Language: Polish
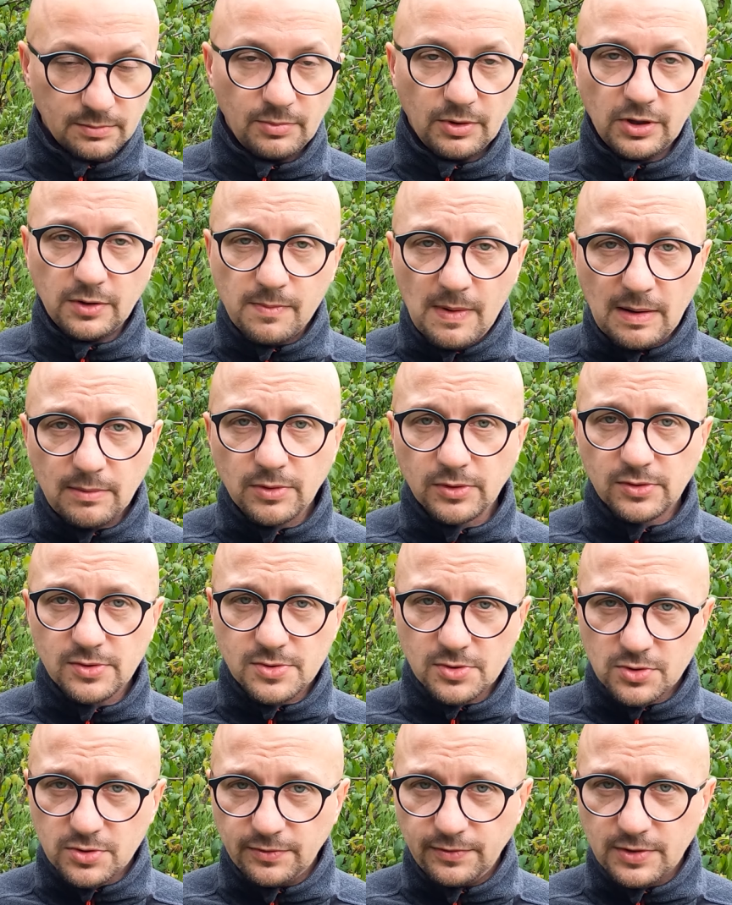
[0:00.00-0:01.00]
My ich mamy, to
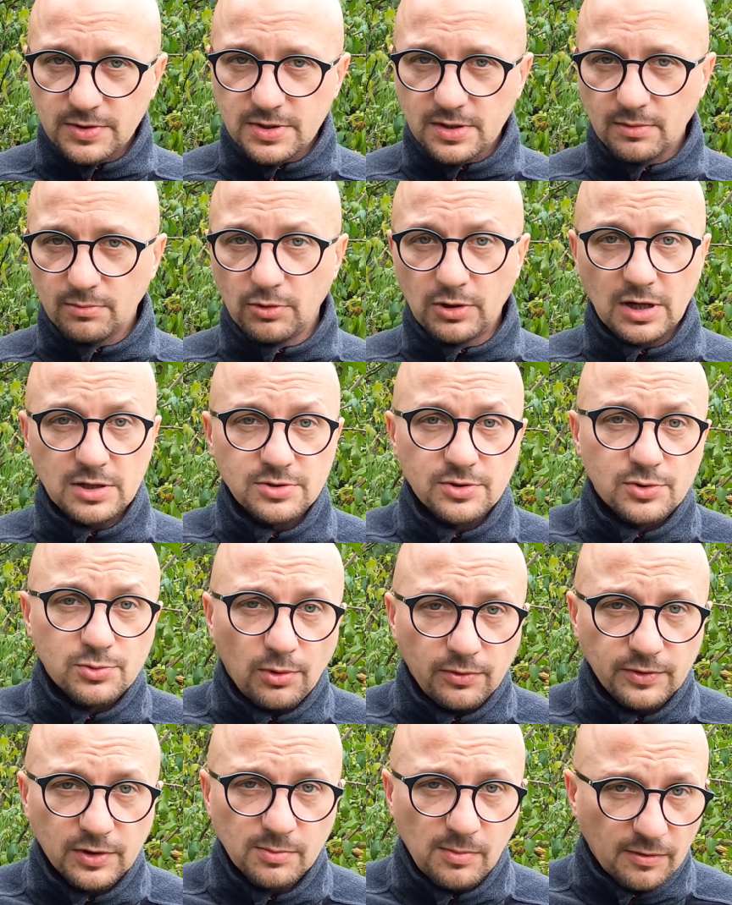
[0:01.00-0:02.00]
jest oczywiste, bo każdy
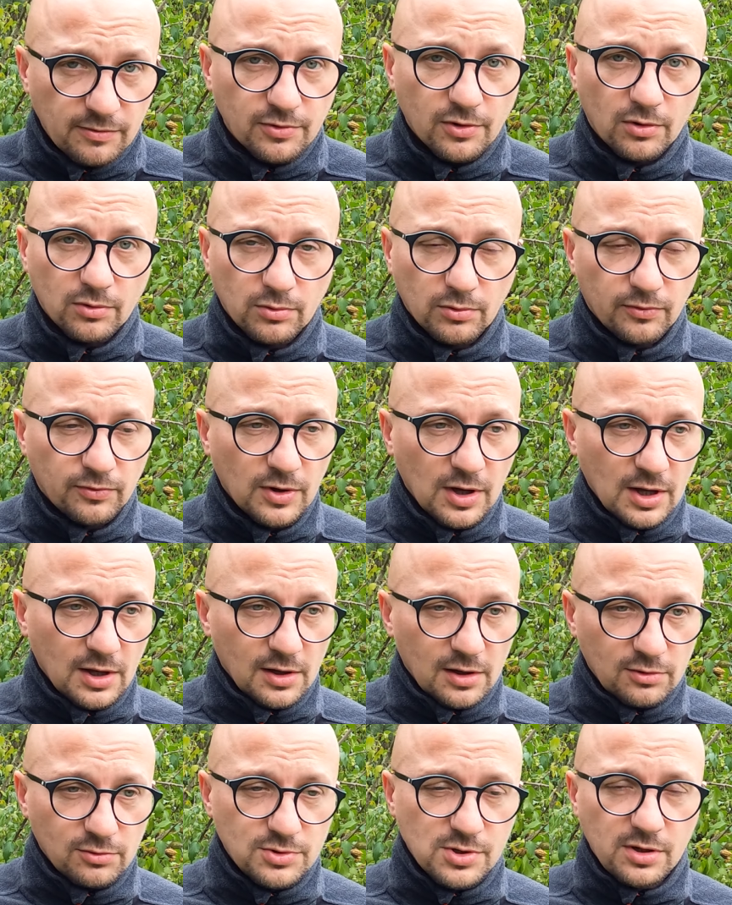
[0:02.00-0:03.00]
człowiek ma wrogów.
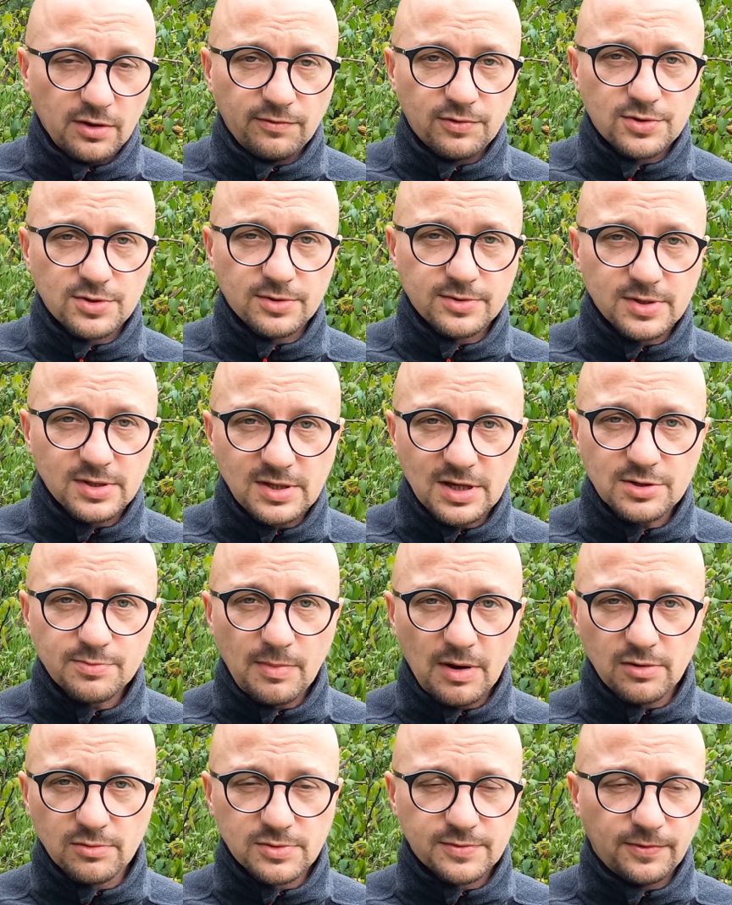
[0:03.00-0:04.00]
Ludzie niewierzący też
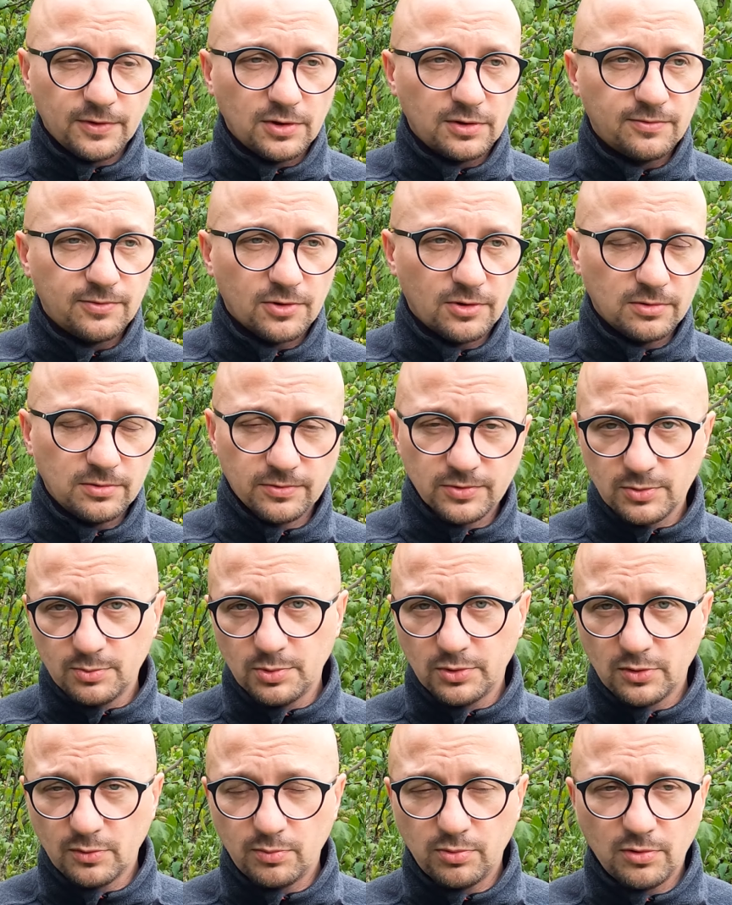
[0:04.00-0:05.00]
mają swoich wrogów,
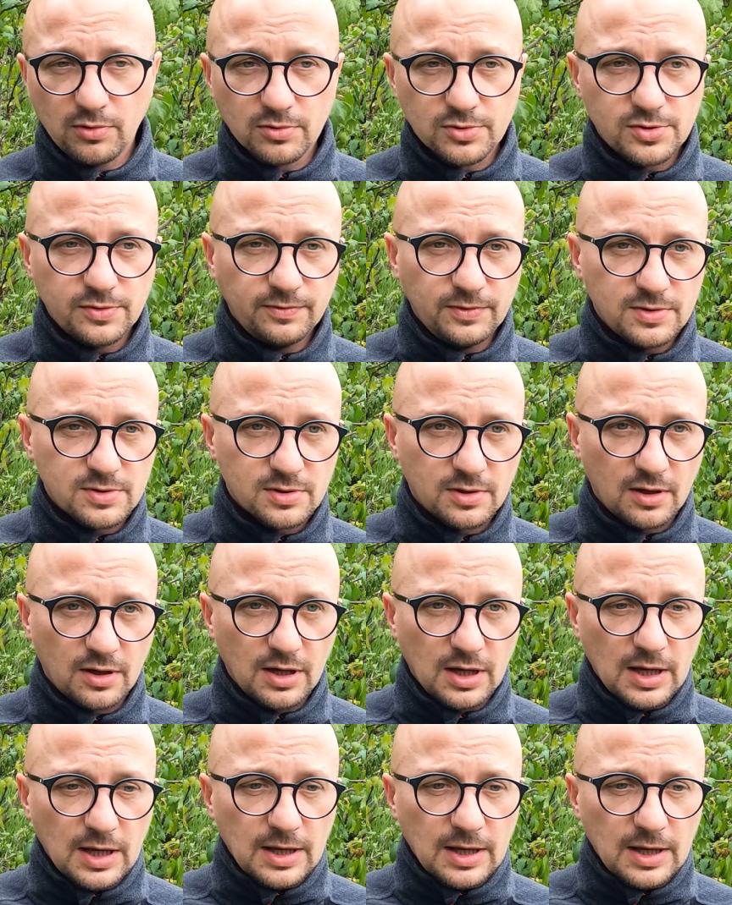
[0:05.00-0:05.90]
żeby to było oczywiste.